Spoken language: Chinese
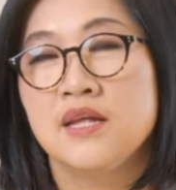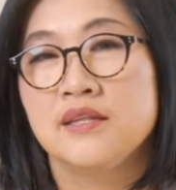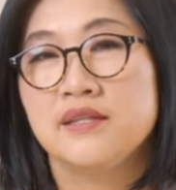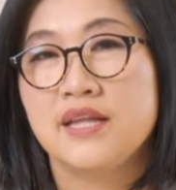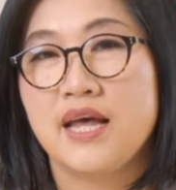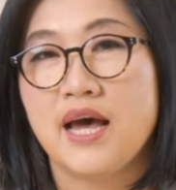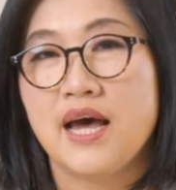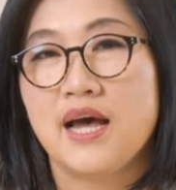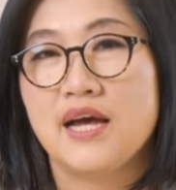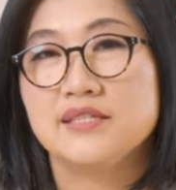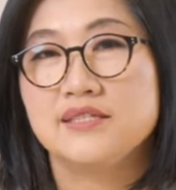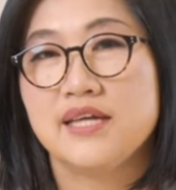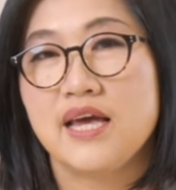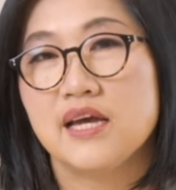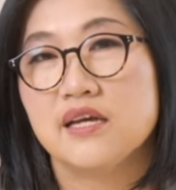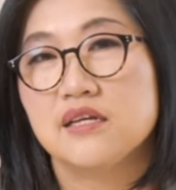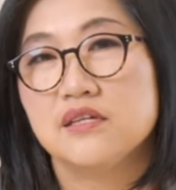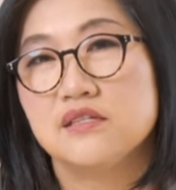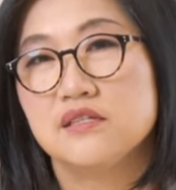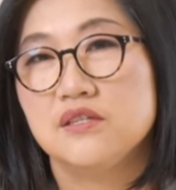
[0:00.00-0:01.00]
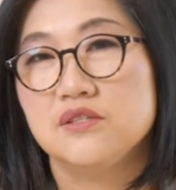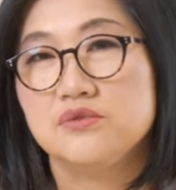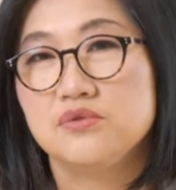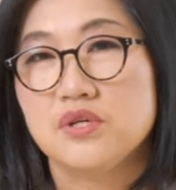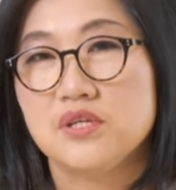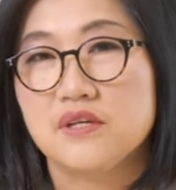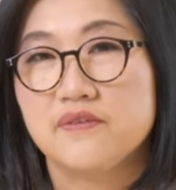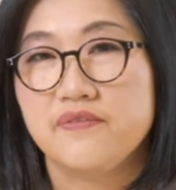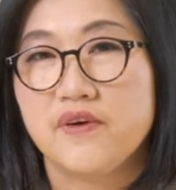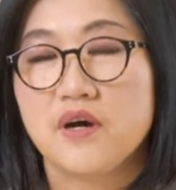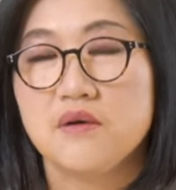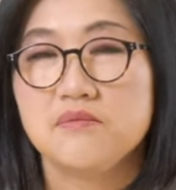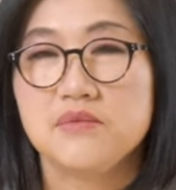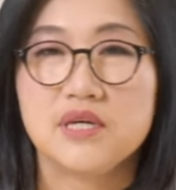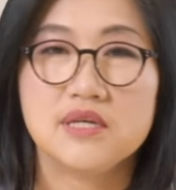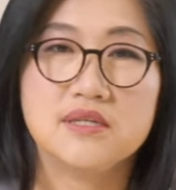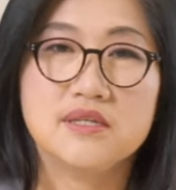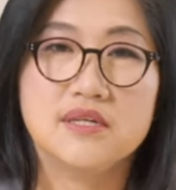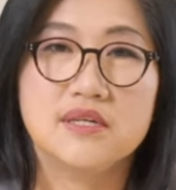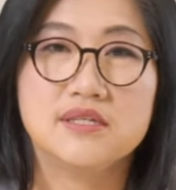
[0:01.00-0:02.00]
那在个人税的方
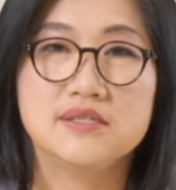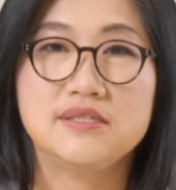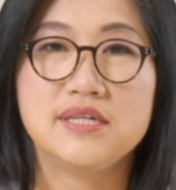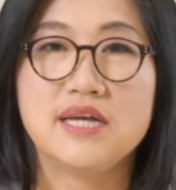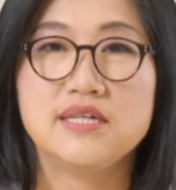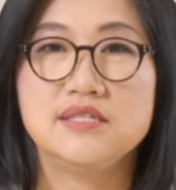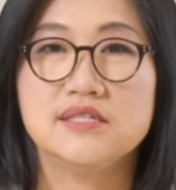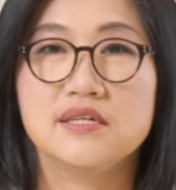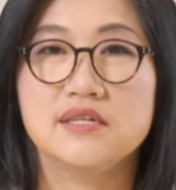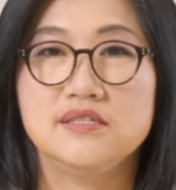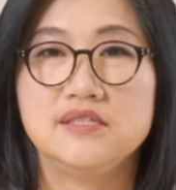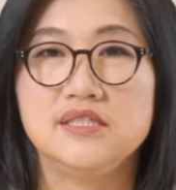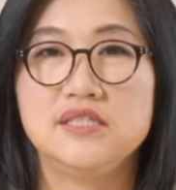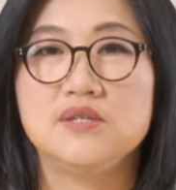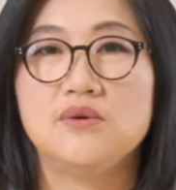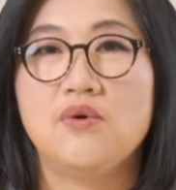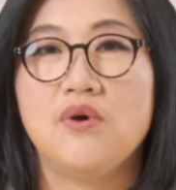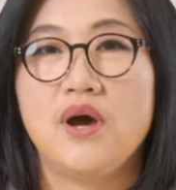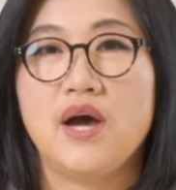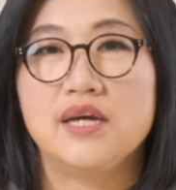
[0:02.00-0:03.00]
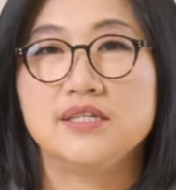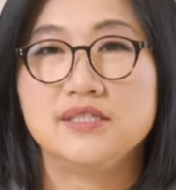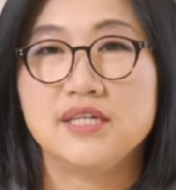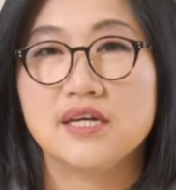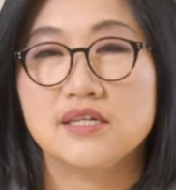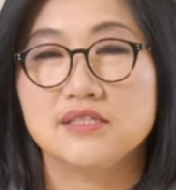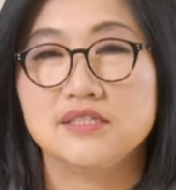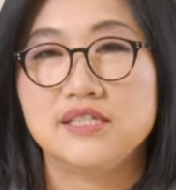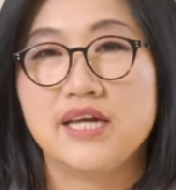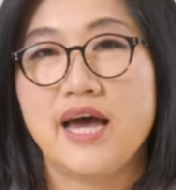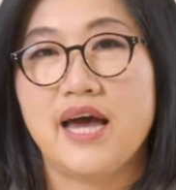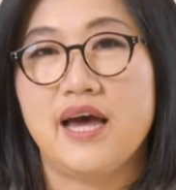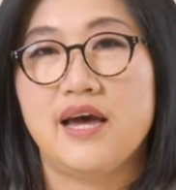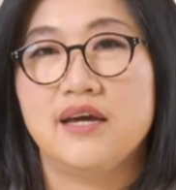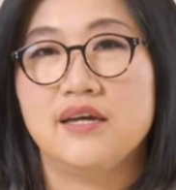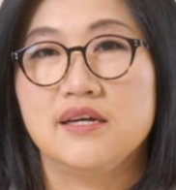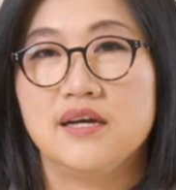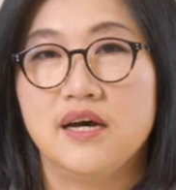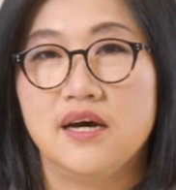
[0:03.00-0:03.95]
面呢，在这个计划向下，